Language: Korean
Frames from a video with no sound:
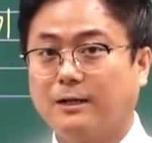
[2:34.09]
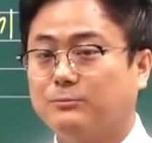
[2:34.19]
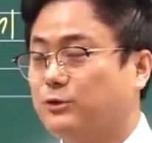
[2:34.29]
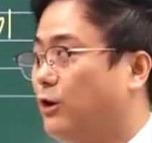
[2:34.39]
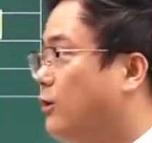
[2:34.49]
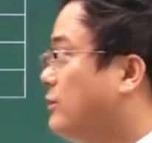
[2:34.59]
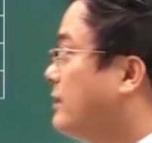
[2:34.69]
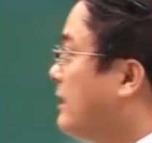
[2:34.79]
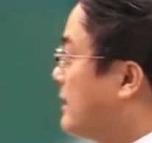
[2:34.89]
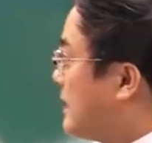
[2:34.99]
물론
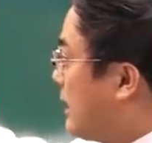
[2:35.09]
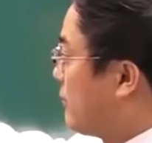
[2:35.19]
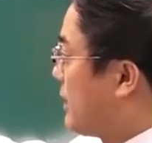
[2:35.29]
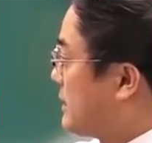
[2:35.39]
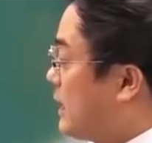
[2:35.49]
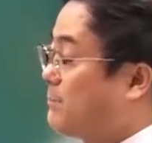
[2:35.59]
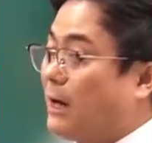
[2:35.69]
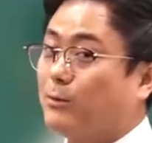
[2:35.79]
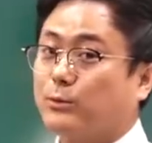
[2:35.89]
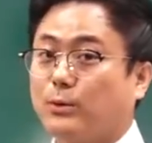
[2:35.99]
예와 예
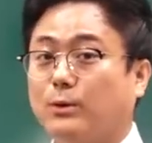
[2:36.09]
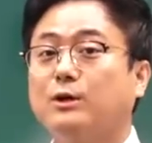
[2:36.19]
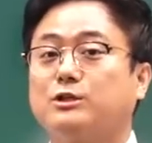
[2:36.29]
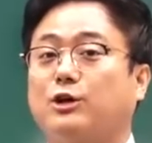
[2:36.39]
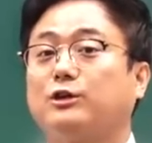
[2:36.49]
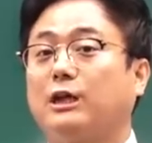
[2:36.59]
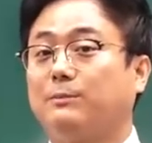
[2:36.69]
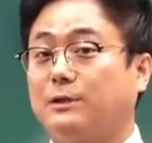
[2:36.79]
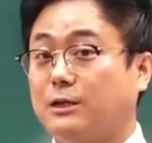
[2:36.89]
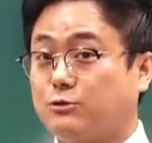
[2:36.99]
말고도
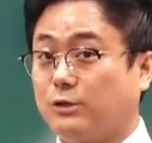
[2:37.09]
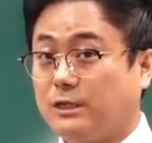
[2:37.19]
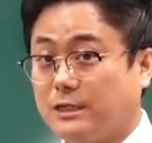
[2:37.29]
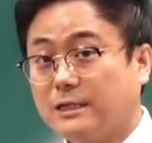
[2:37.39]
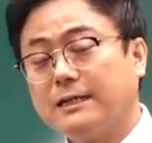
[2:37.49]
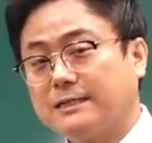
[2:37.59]
정답이 될 수 있는